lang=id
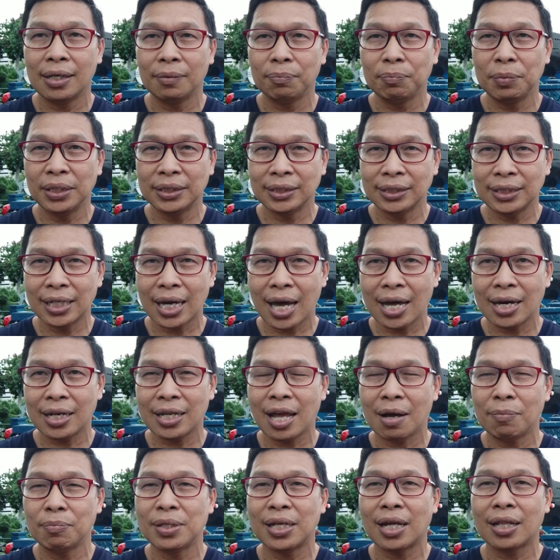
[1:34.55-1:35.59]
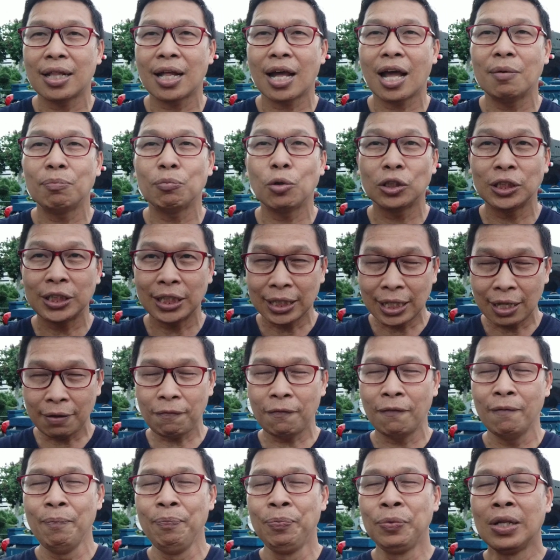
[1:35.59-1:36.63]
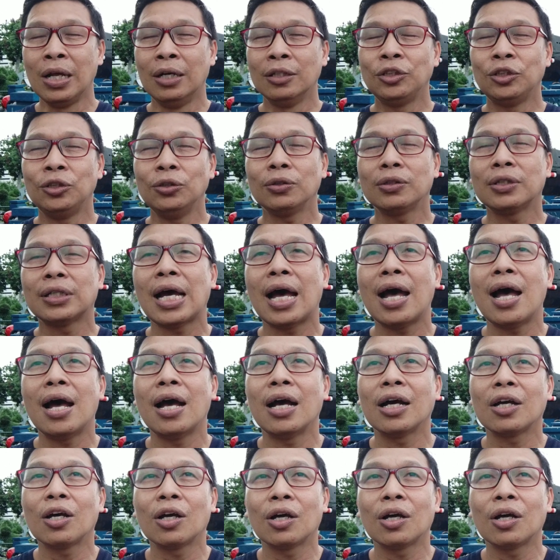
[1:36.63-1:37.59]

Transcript: PCR yang menyatakan positif juga